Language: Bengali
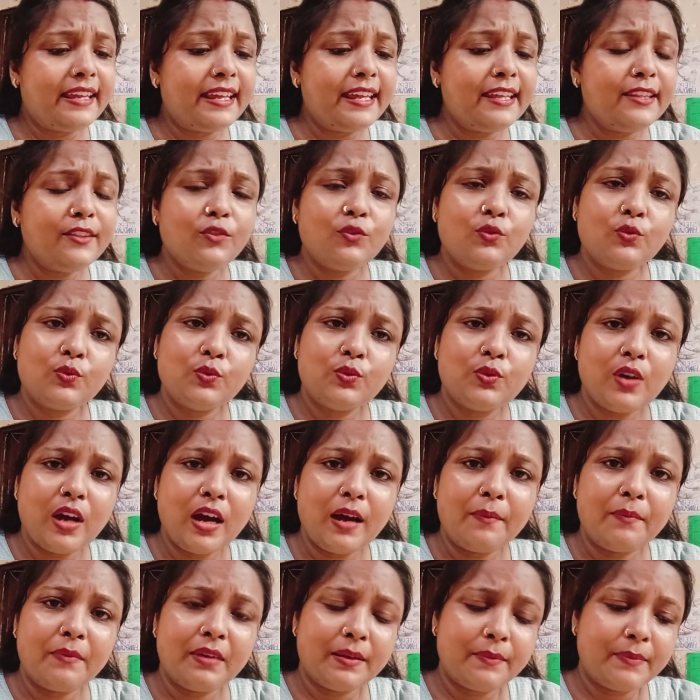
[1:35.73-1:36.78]
কিন্তু
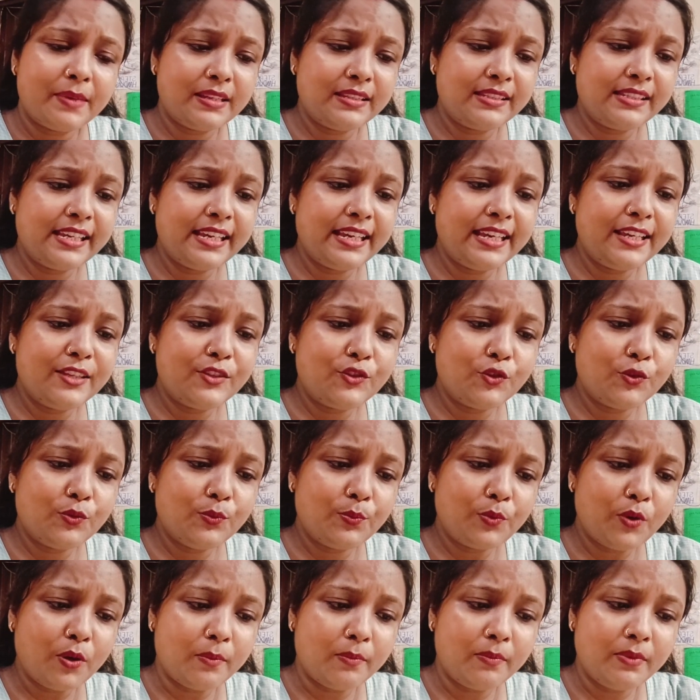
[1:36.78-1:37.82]
আমরা বেসিক কিছু
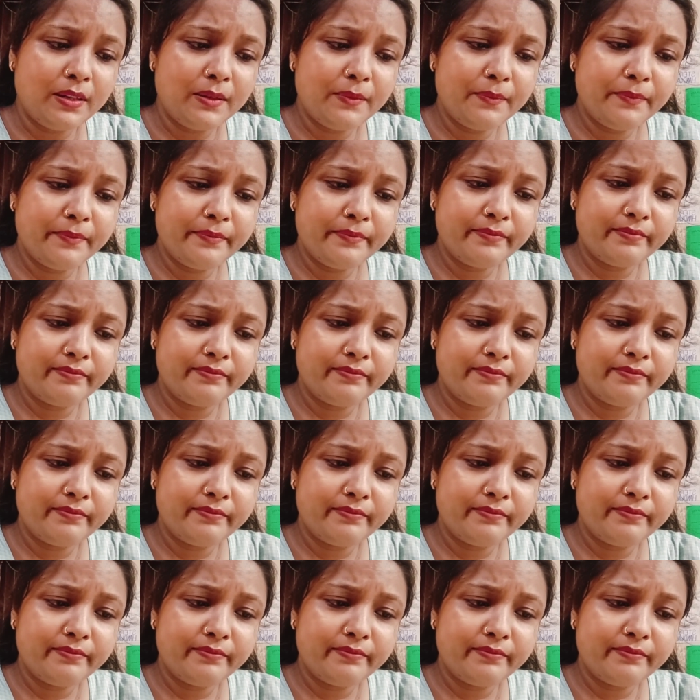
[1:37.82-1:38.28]
প্রবলেম